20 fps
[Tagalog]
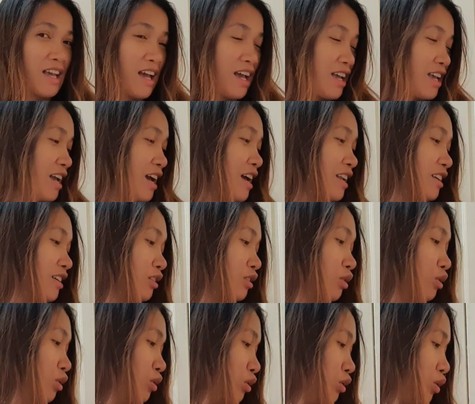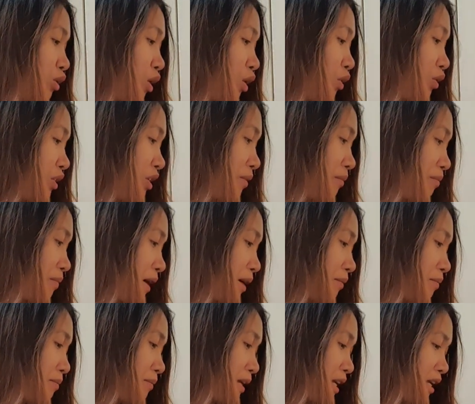ayan, nagluluto ako ng
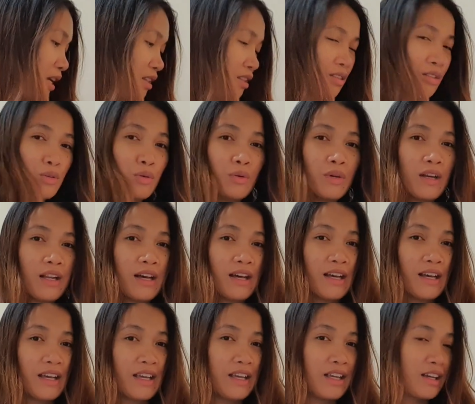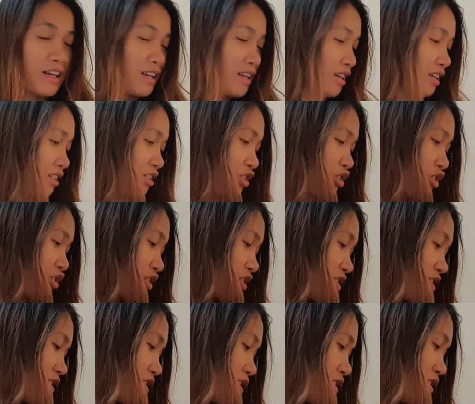pakbit, gulay, ayan
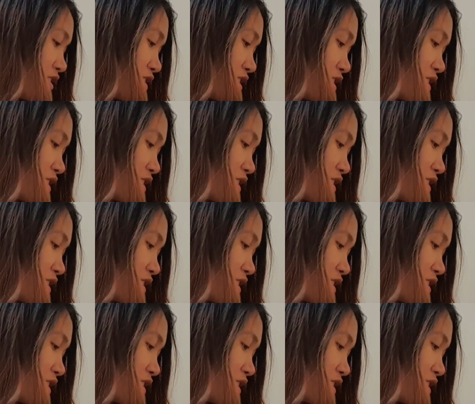siya.